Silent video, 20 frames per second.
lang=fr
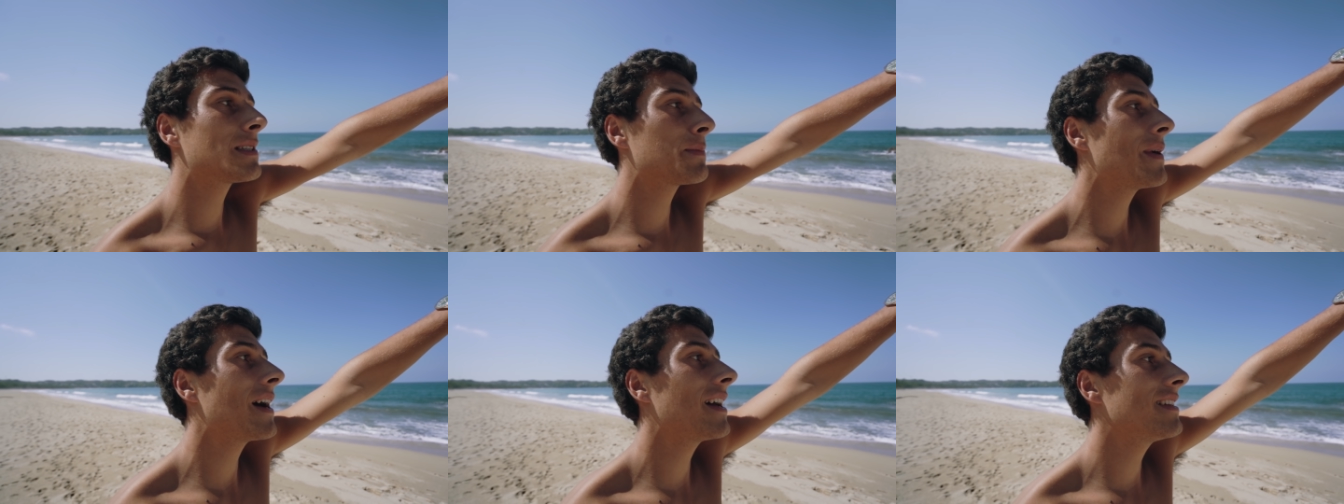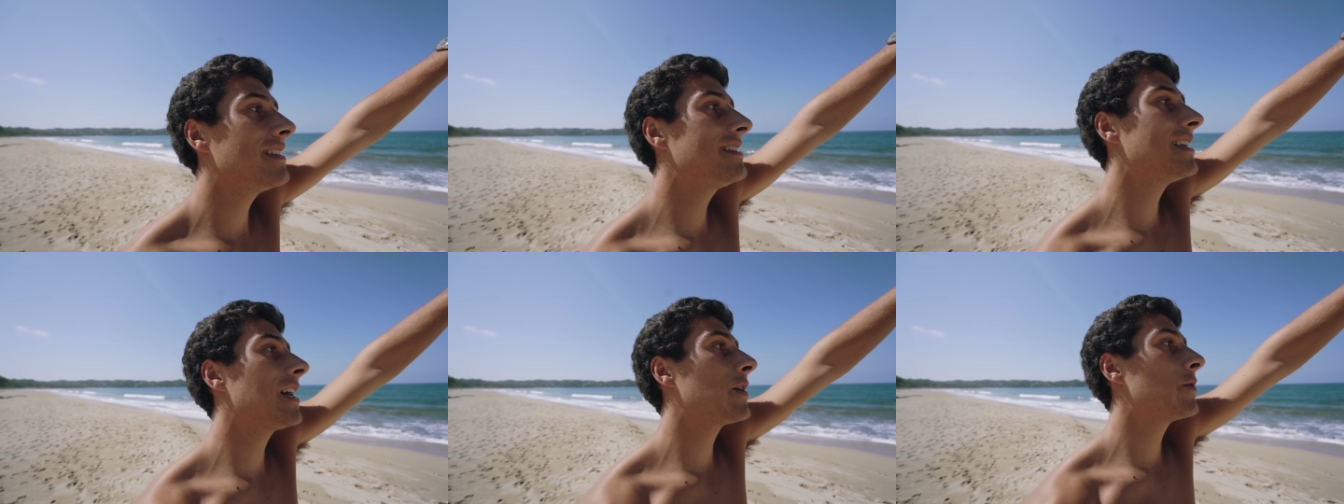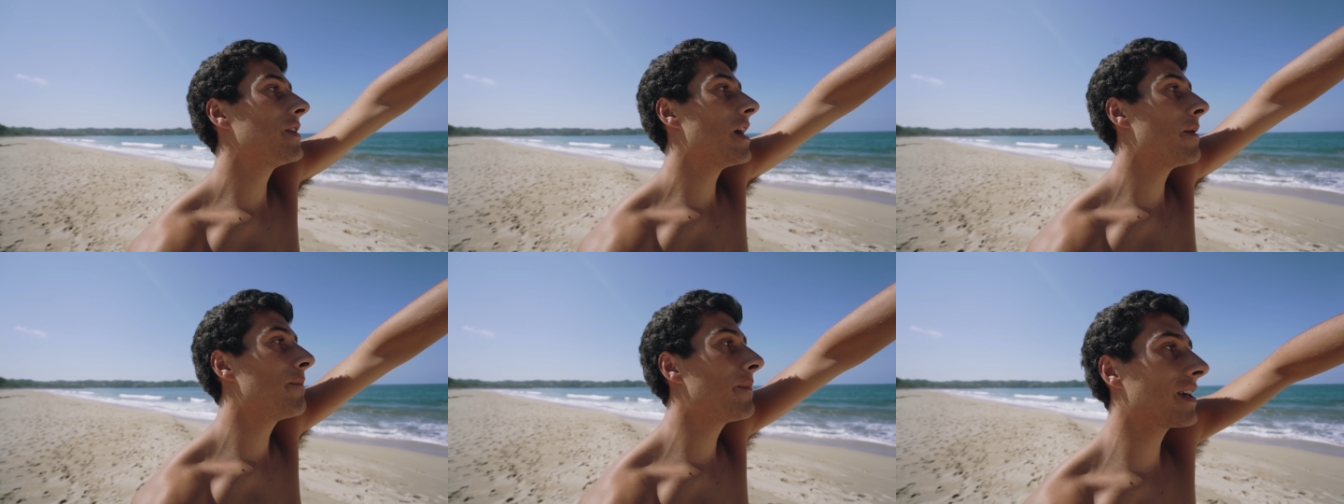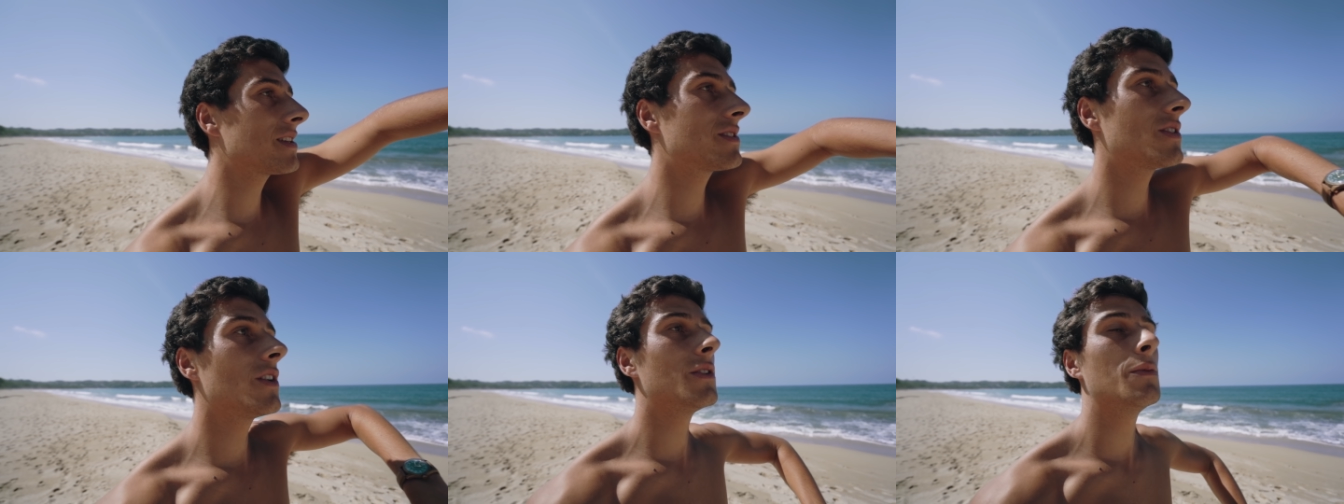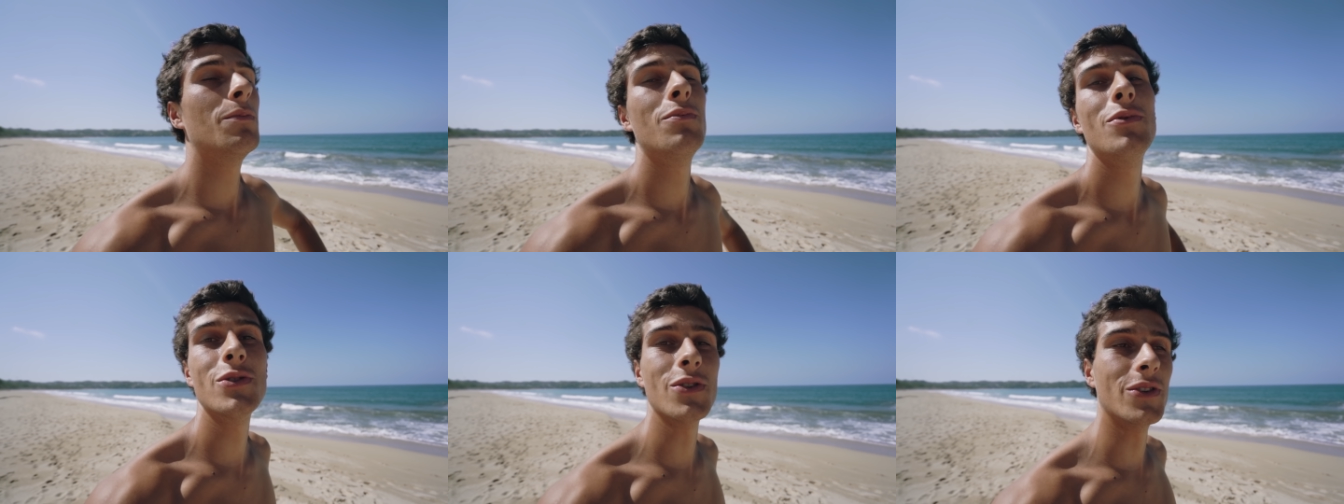paradisiaque où il n'y a personne
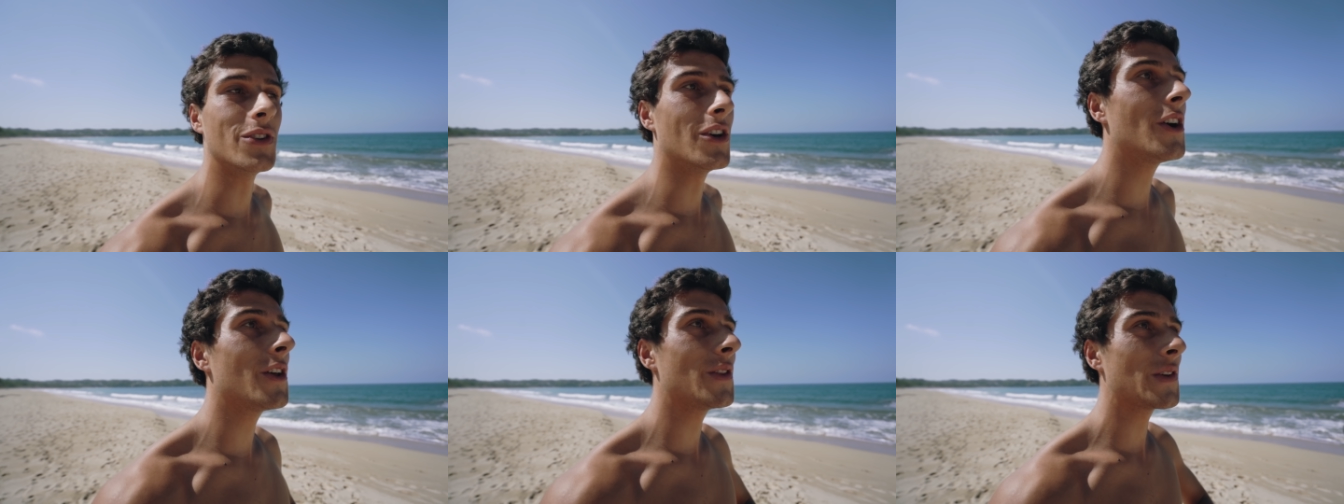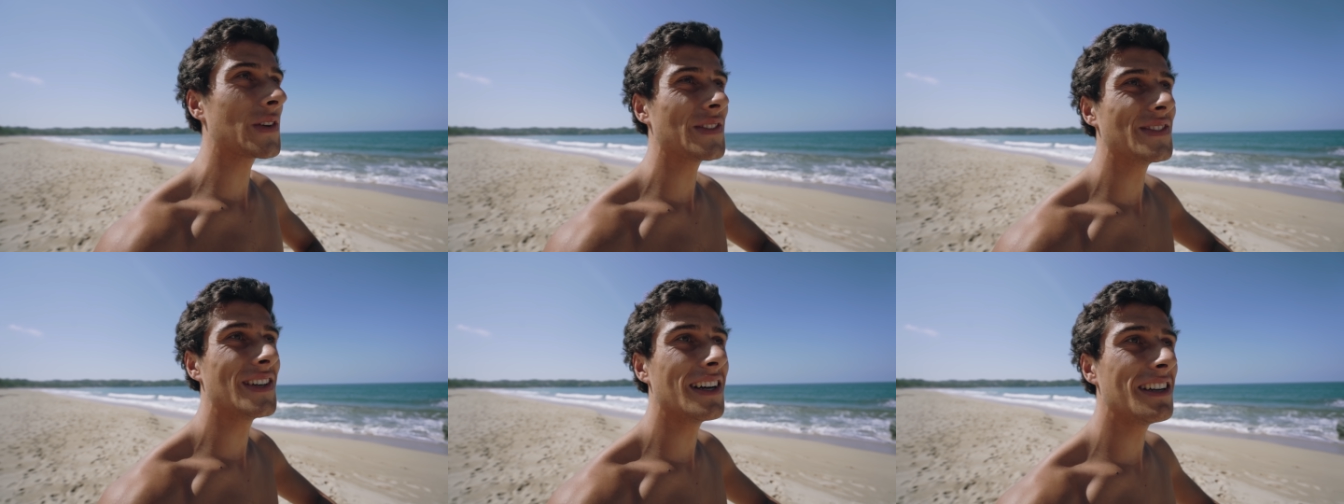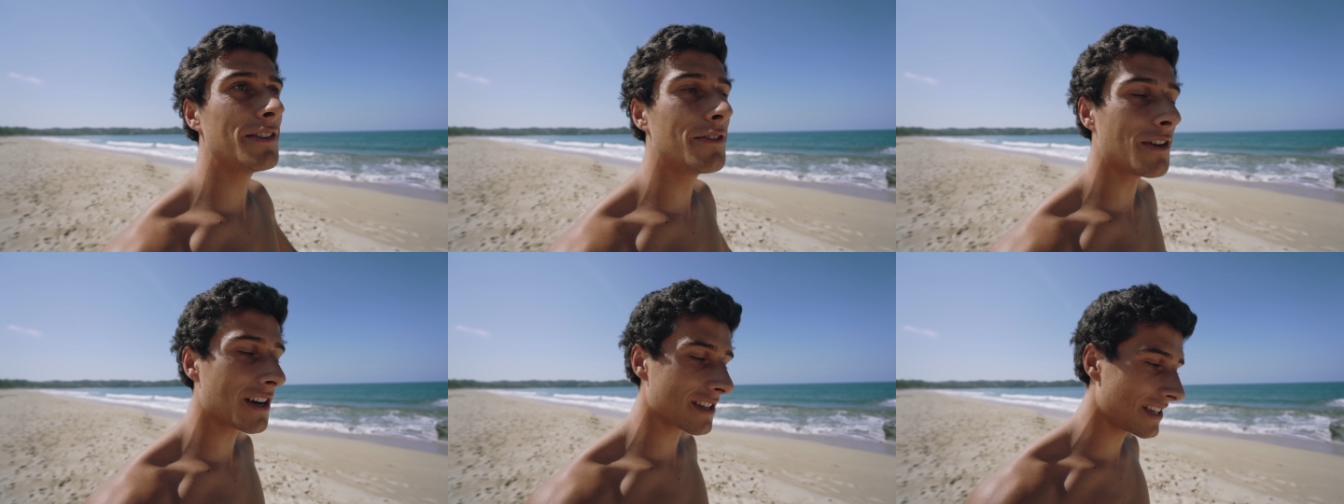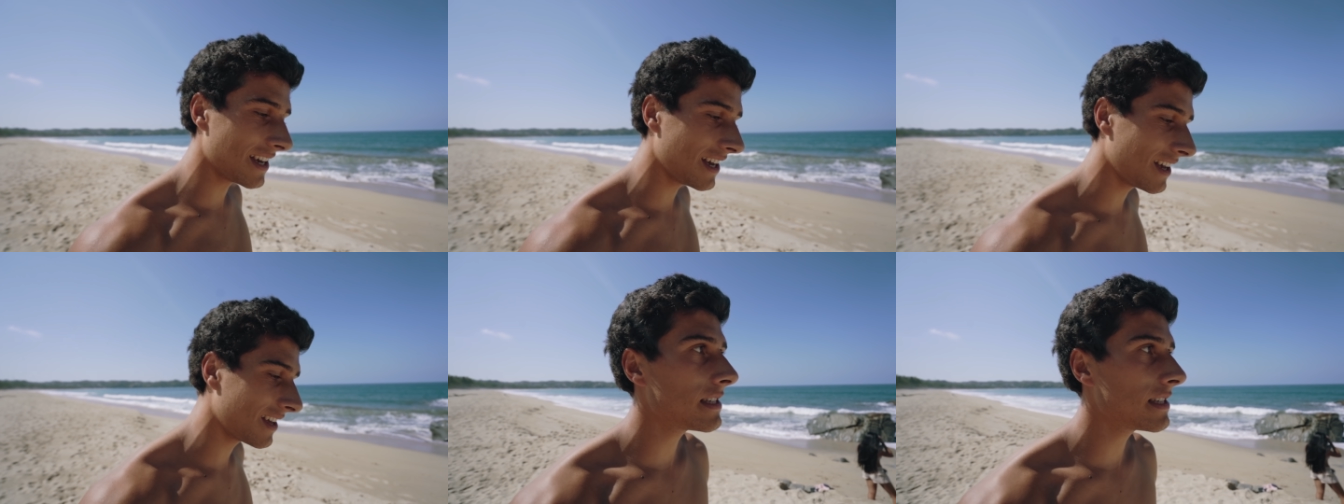plus au nord. Donc on va aller voir ça.